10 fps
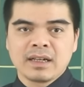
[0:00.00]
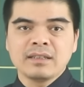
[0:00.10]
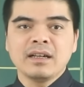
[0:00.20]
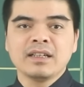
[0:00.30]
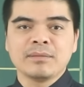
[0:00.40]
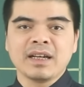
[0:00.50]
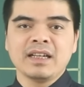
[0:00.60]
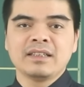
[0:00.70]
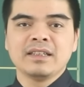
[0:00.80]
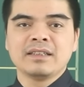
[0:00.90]
Cái thời điểm
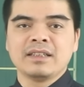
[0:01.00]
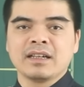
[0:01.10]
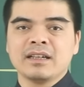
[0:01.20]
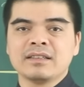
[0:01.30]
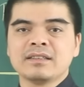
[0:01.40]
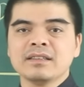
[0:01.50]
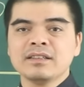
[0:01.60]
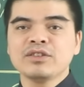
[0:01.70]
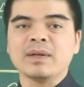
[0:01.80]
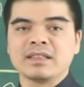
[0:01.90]
này thì chỉ cần
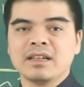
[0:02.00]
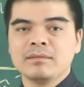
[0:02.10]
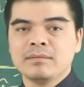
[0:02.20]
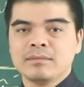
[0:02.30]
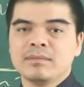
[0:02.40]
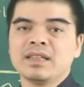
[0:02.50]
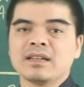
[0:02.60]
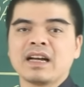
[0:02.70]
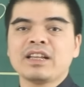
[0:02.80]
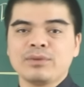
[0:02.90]
giữ cho bản thân mình
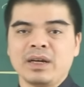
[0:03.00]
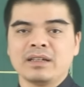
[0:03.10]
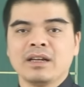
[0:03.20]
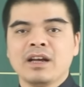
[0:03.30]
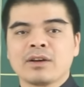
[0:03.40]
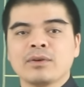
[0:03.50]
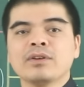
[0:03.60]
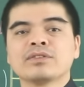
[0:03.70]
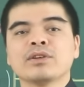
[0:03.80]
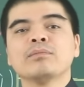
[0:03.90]
được an toàn, có
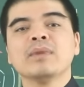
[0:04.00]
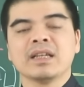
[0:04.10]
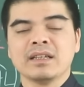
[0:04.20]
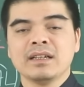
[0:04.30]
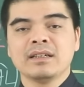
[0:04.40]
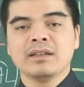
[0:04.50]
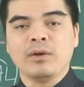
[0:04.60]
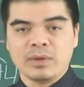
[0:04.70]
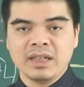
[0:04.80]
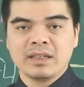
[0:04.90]
cuộc sống bình yên,
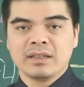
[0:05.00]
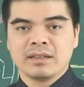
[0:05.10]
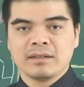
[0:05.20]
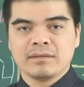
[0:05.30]
ổn định,